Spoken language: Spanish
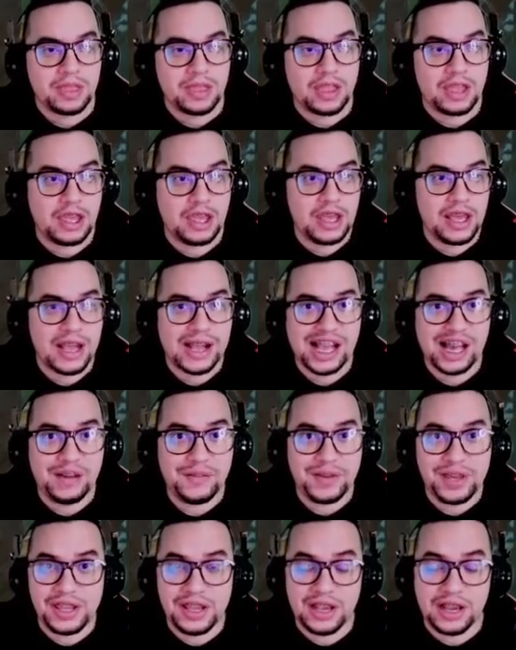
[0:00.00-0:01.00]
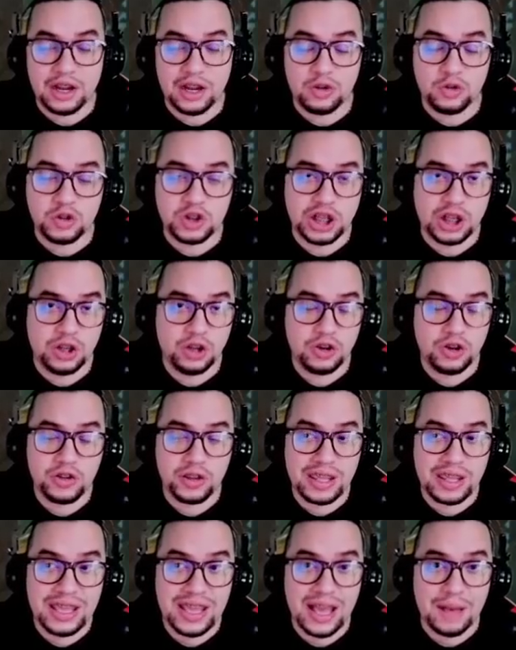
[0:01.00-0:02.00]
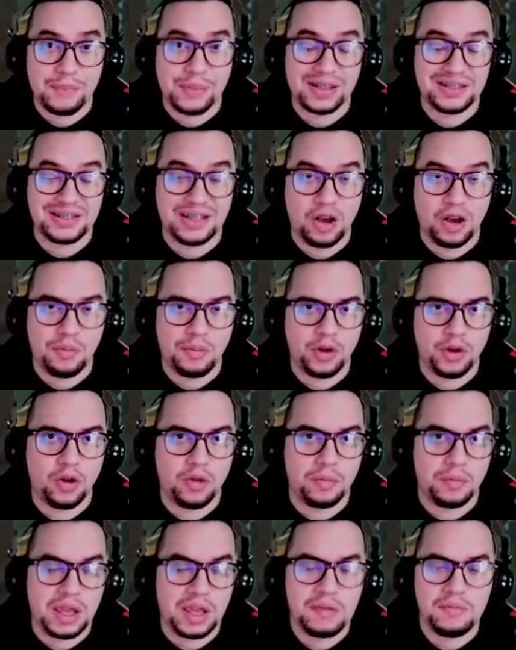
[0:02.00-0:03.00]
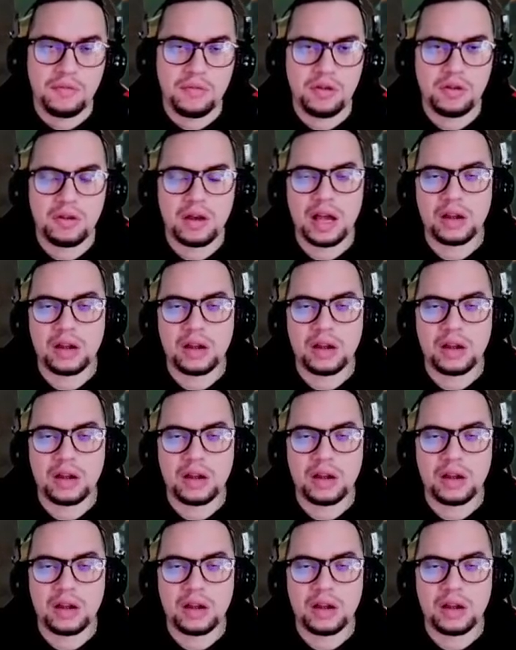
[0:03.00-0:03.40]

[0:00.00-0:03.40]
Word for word: Y acaba de llegar luchador y ha pasado por lo mismo.